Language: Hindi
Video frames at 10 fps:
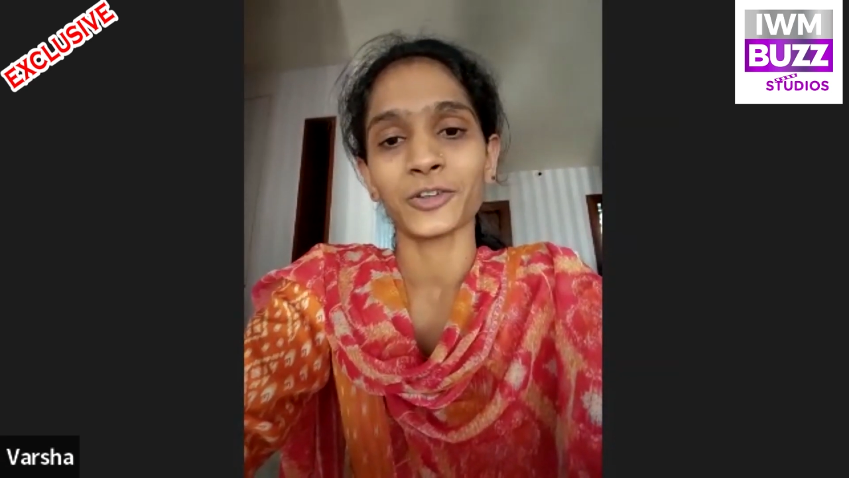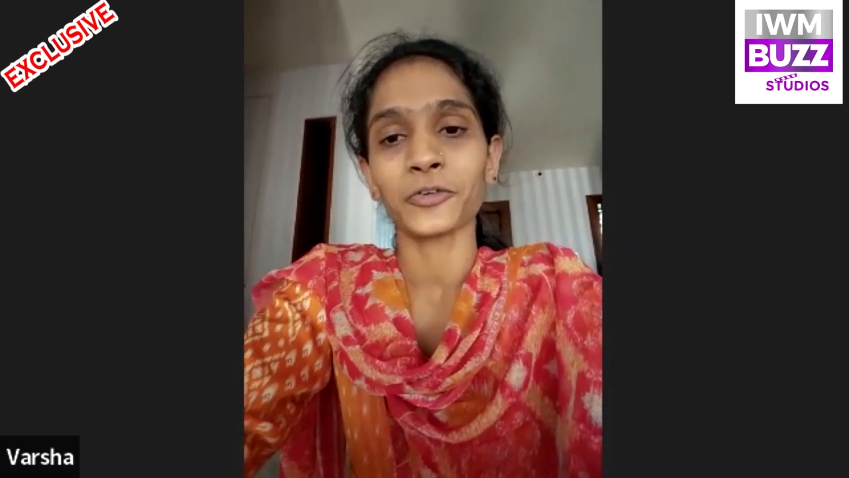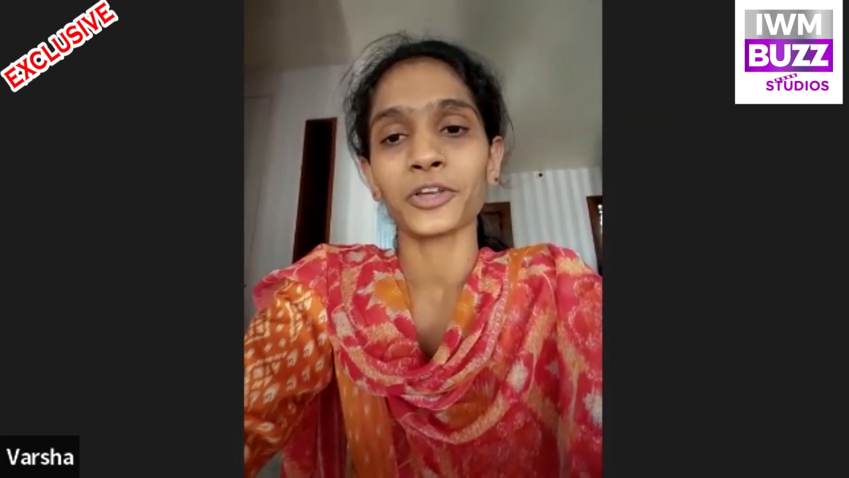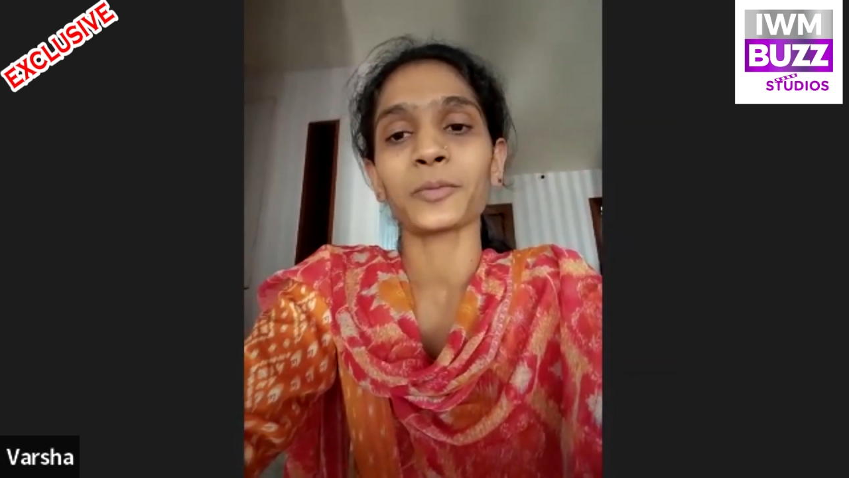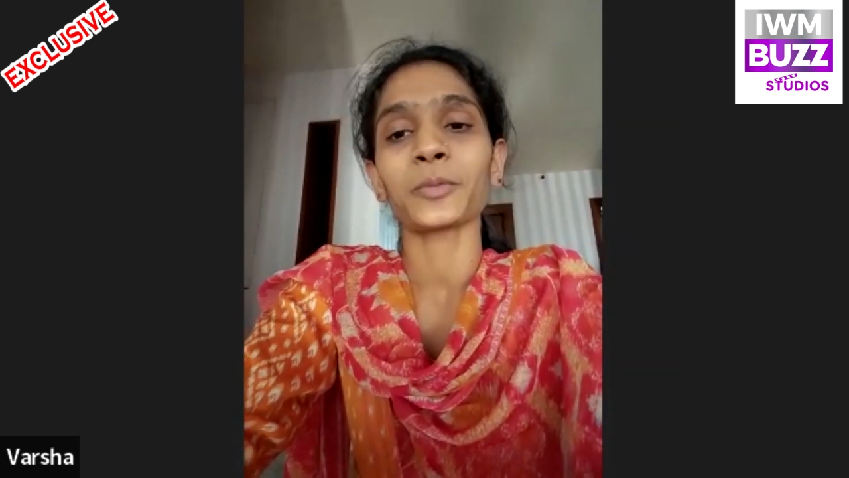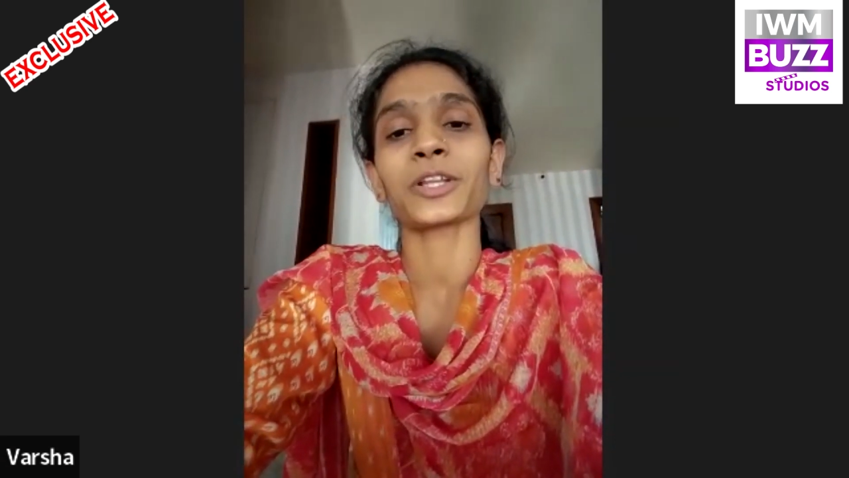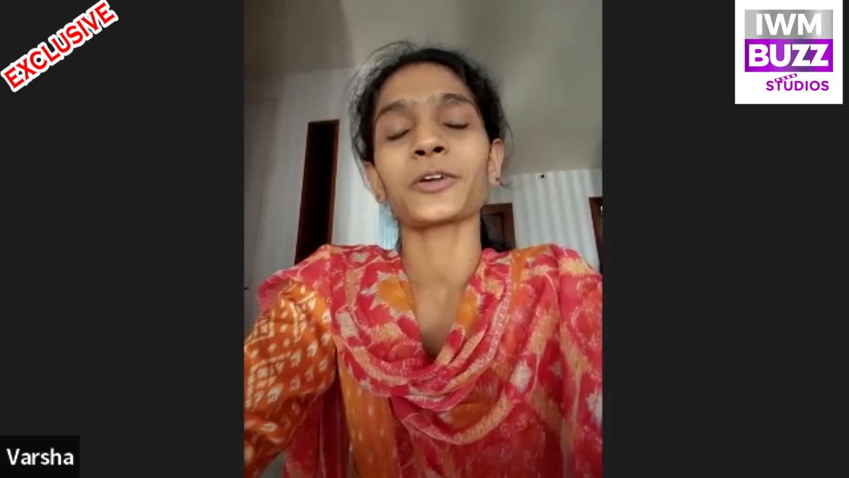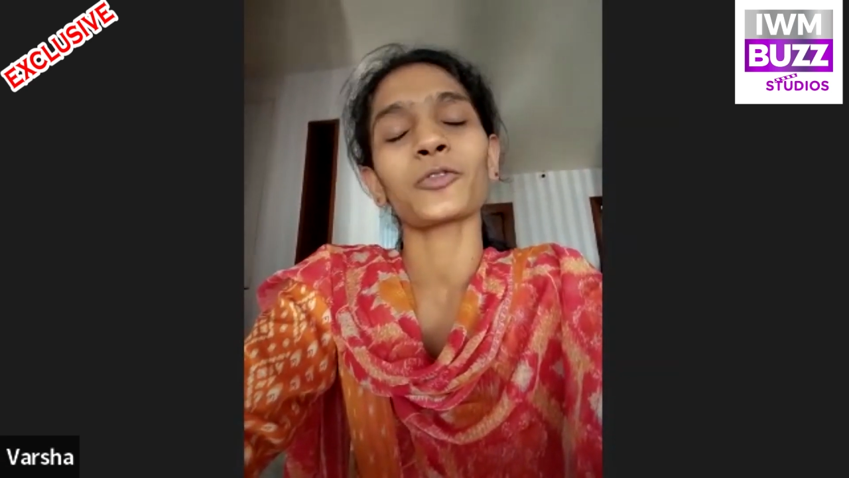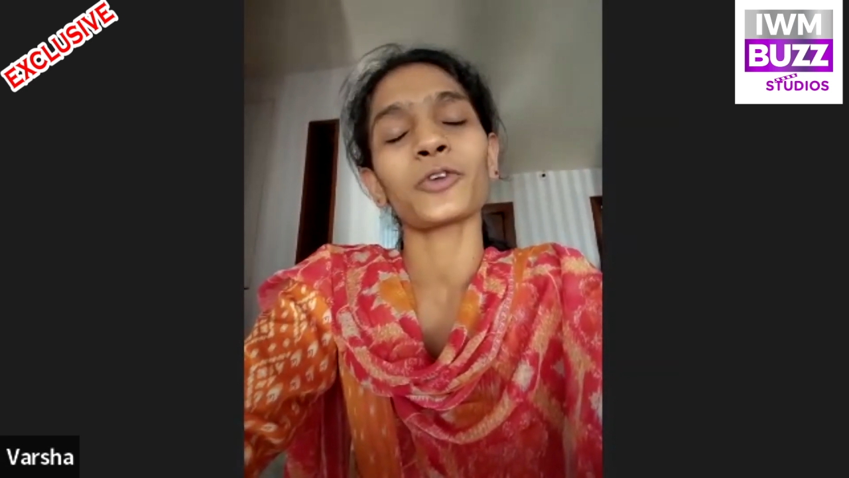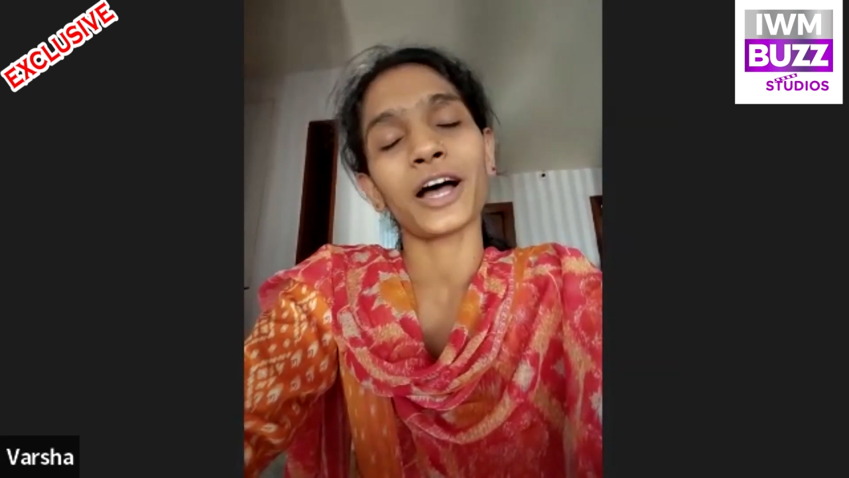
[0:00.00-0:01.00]
तो फिर
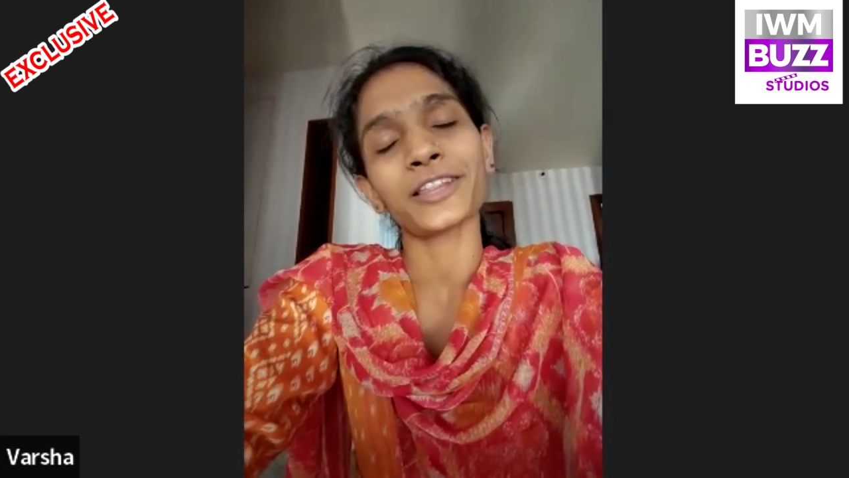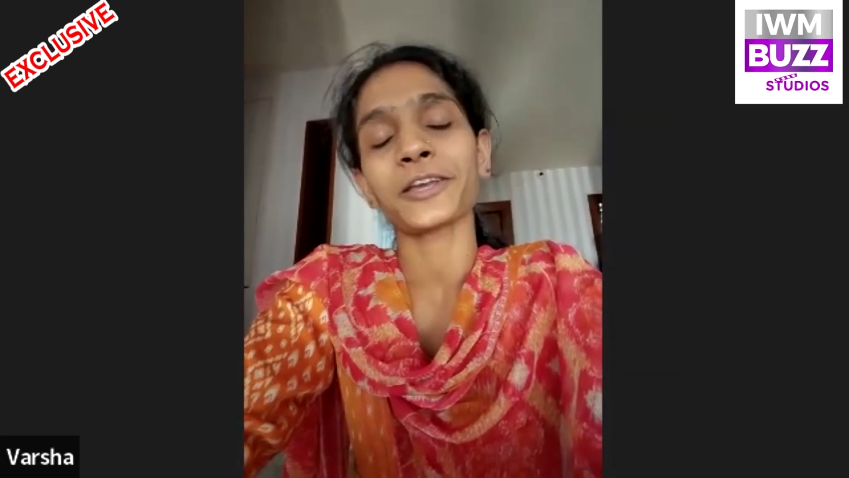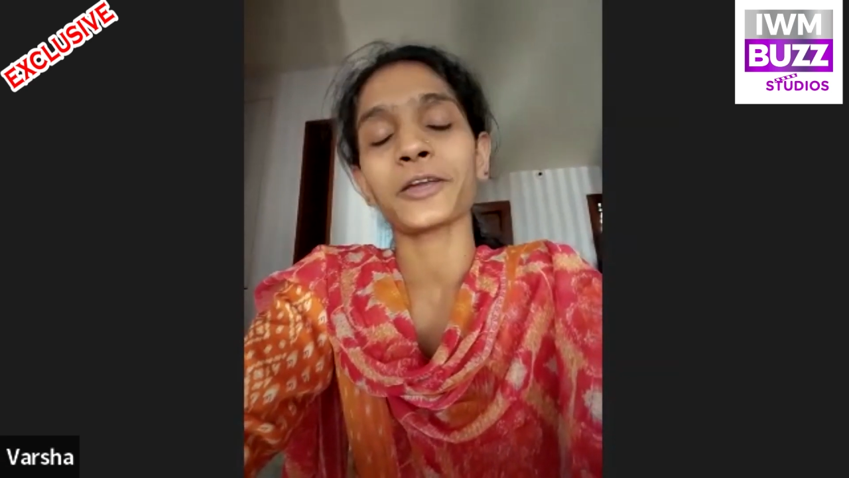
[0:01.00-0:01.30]
मतलब वहां से